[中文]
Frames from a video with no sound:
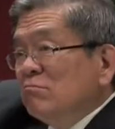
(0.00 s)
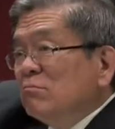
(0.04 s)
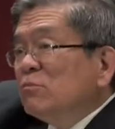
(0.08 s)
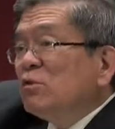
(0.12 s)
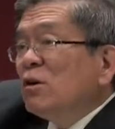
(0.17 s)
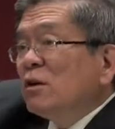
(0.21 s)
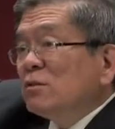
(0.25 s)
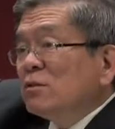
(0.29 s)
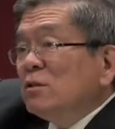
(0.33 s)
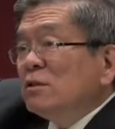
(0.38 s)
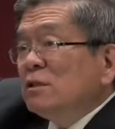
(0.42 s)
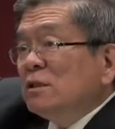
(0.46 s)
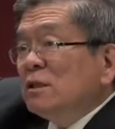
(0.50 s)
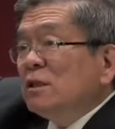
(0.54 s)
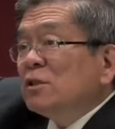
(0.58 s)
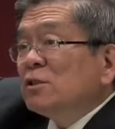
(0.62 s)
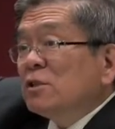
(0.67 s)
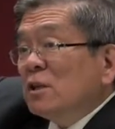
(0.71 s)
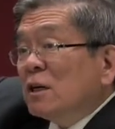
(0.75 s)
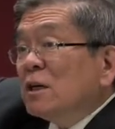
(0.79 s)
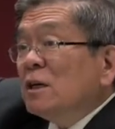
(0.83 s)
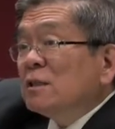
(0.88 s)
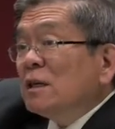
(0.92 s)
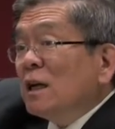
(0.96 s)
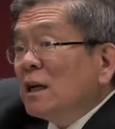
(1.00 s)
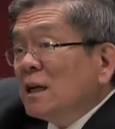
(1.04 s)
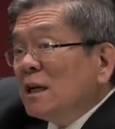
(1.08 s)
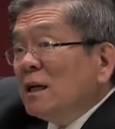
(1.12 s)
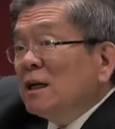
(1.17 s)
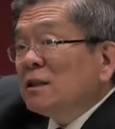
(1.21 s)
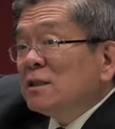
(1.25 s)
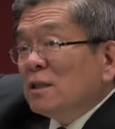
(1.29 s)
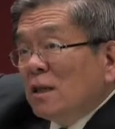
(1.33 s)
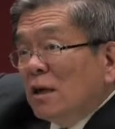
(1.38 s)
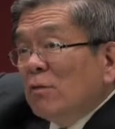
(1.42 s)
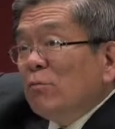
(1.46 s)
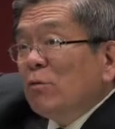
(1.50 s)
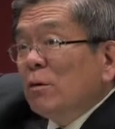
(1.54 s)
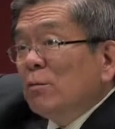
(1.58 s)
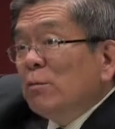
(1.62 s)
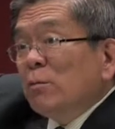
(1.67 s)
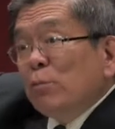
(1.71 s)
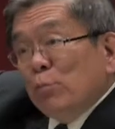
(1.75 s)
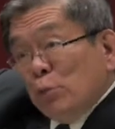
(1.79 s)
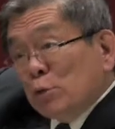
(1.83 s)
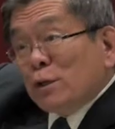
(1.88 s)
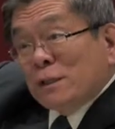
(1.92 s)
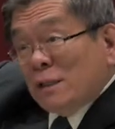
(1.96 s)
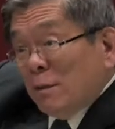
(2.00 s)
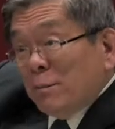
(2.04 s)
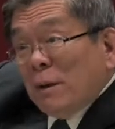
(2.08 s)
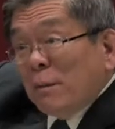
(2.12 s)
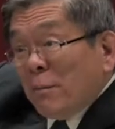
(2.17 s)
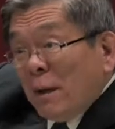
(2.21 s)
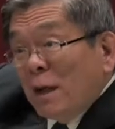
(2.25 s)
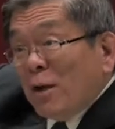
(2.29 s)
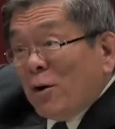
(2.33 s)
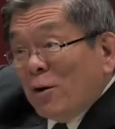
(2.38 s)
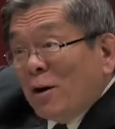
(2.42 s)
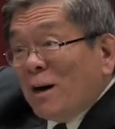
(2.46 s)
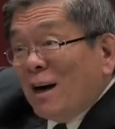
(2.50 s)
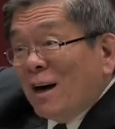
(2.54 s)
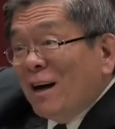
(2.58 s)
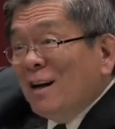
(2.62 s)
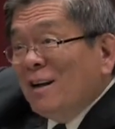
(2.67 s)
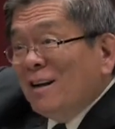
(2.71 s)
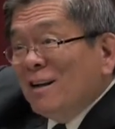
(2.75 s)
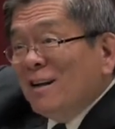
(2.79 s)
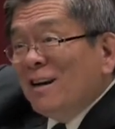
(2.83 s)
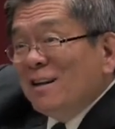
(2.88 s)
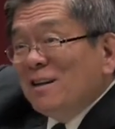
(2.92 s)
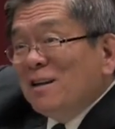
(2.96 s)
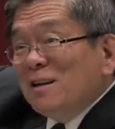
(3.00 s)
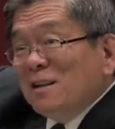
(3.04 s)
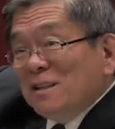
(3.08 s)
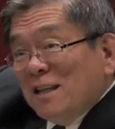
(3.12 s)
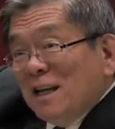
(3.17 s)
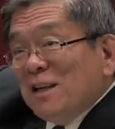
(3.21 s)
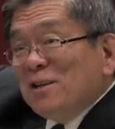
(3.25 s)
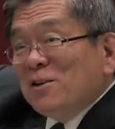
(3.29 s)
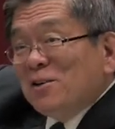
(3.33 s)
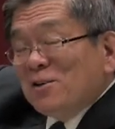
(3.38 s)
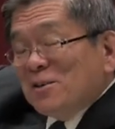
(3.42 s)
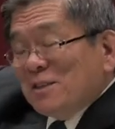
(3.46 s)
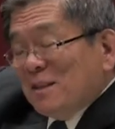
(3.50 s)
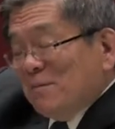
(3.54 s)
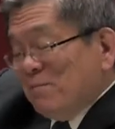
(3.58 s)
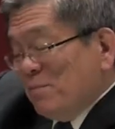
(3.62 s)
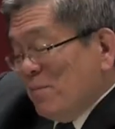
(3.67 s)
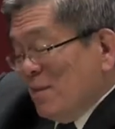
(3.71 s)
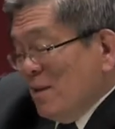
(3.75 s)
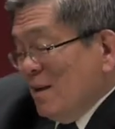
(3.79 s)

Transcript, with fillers: 创世纪第十二章开始啊，我们不说前面没有哈啊，也有的